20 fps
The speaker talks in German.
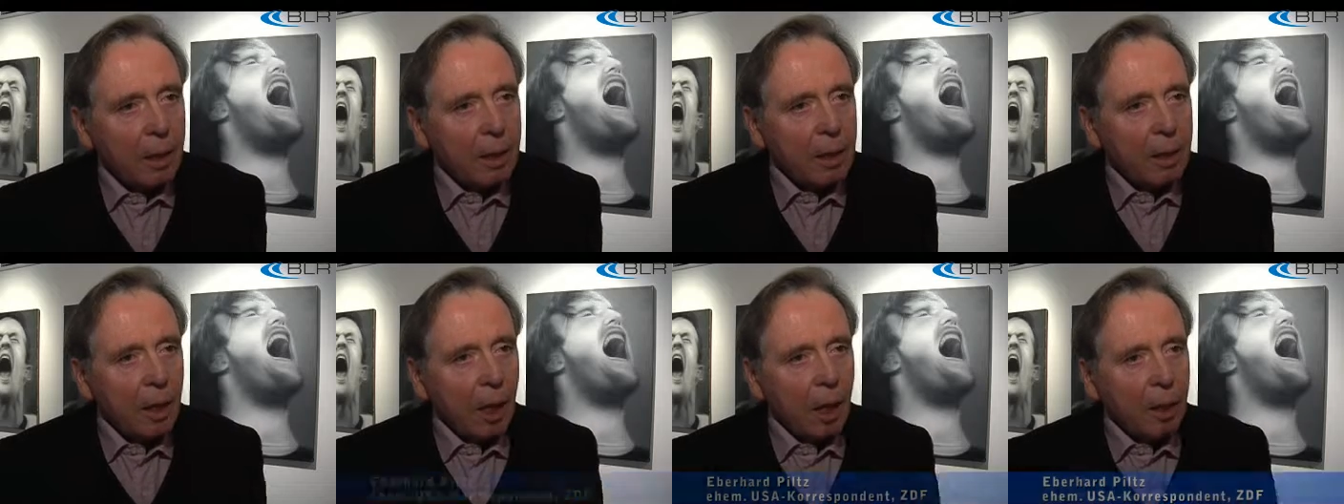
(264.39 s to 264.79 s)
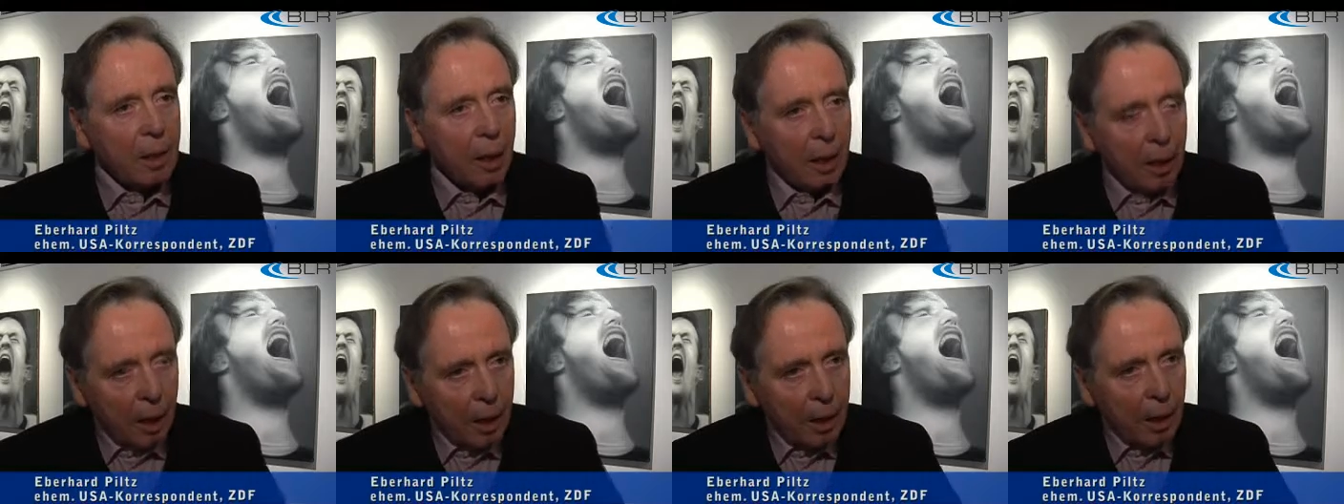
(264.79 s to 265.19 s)
sie
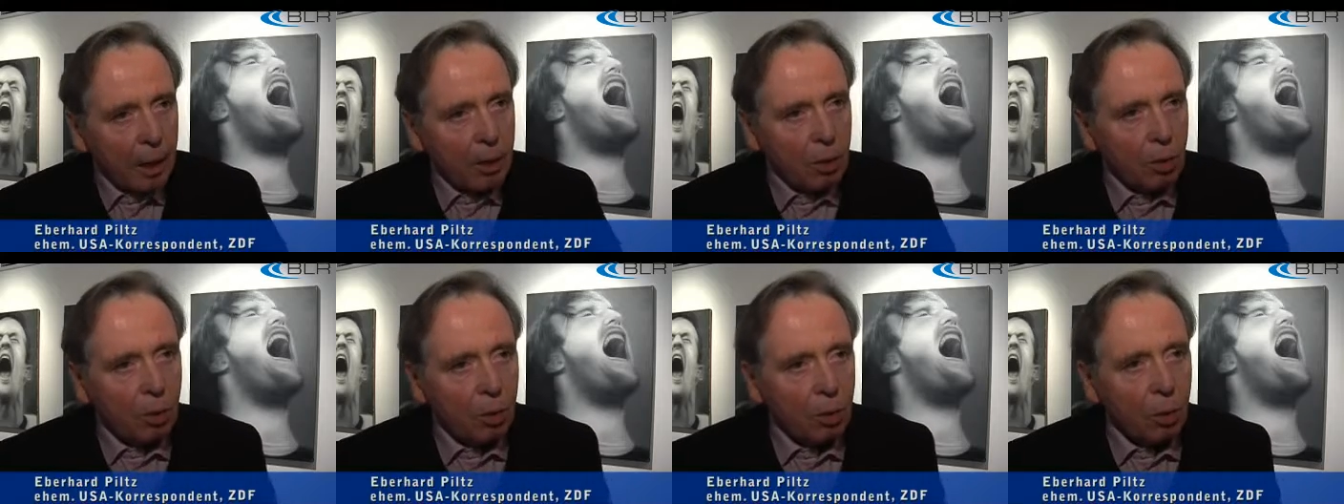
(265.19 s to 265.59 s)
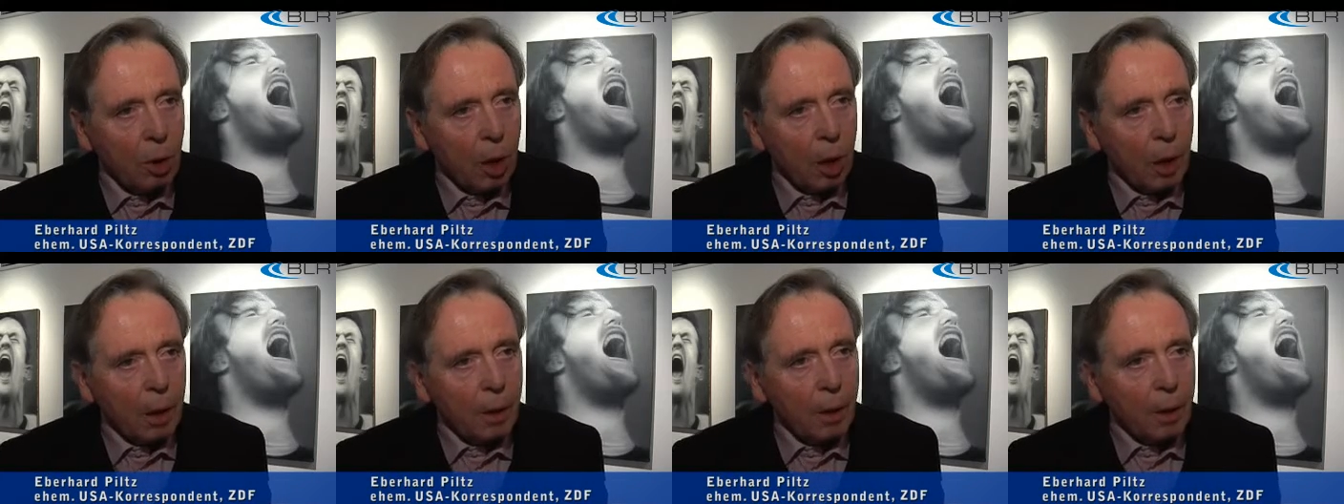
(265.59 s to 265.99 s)

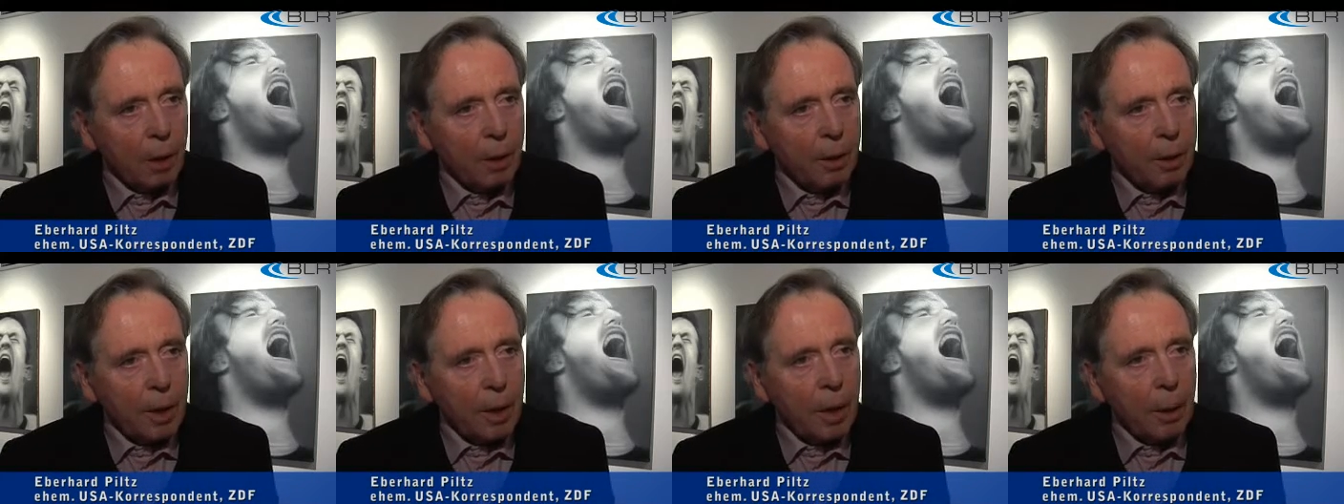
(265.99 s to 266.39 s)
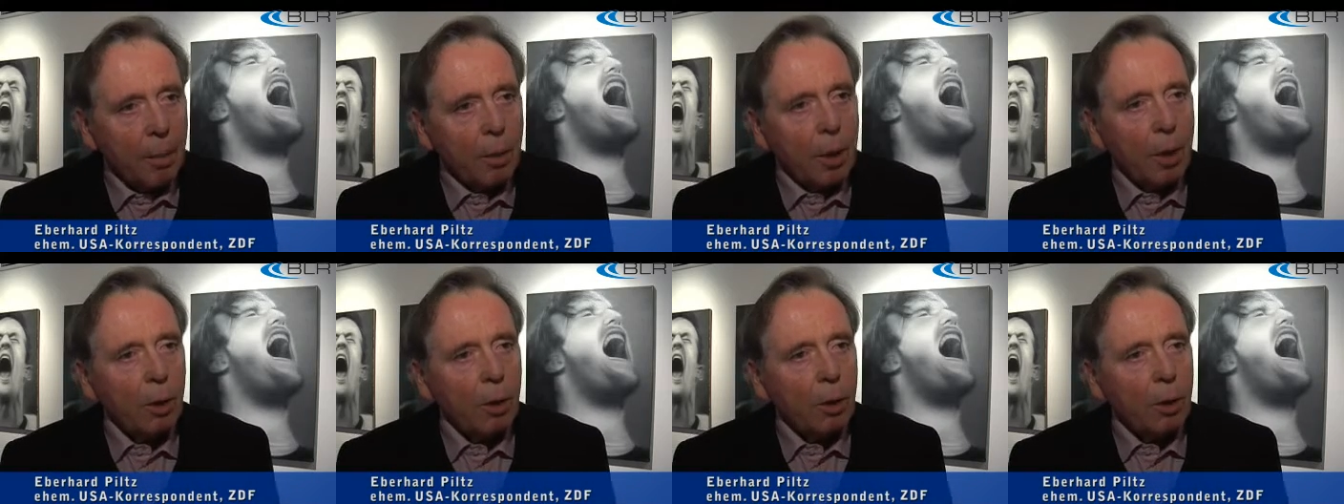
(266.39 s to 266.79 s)

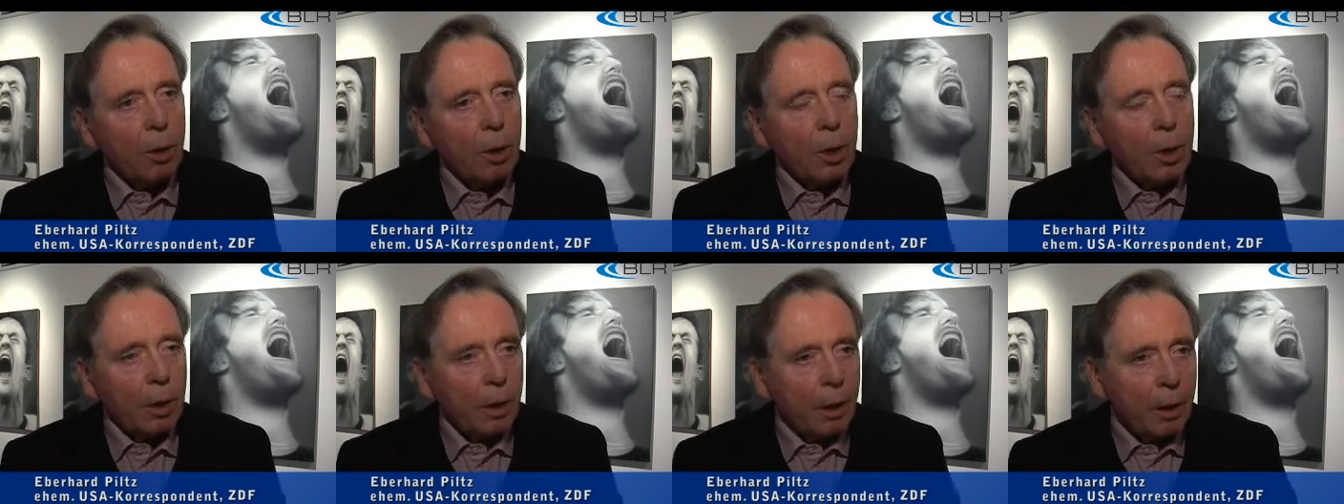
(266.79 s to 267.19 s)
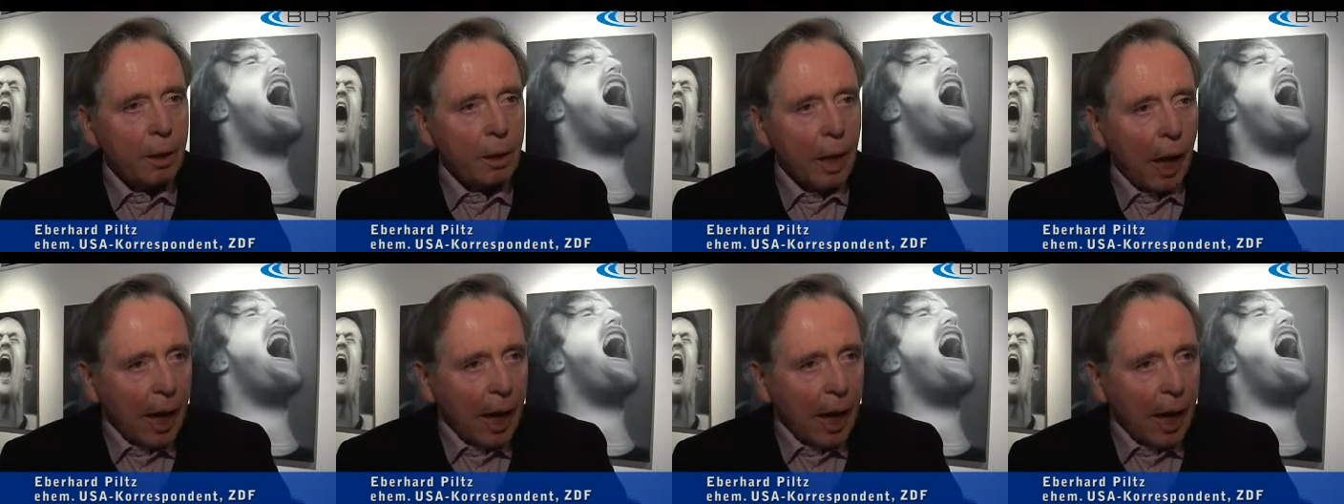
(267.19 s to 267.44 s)
auseinanderzunehmen und äh,